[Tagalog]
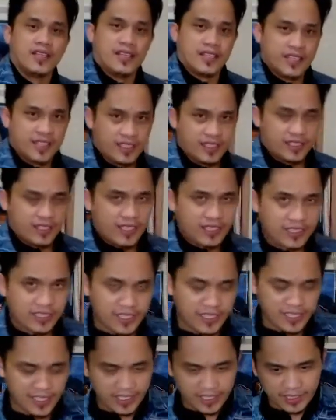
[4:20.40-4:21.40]
And
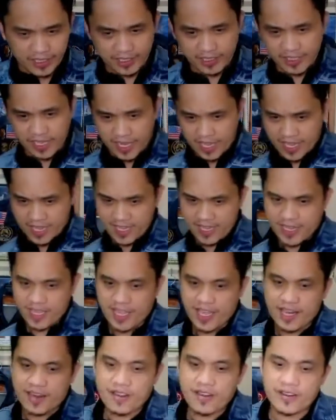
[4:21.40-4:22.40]
lastly is,
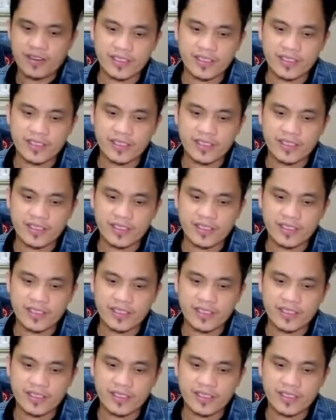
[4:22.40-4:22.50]
ano,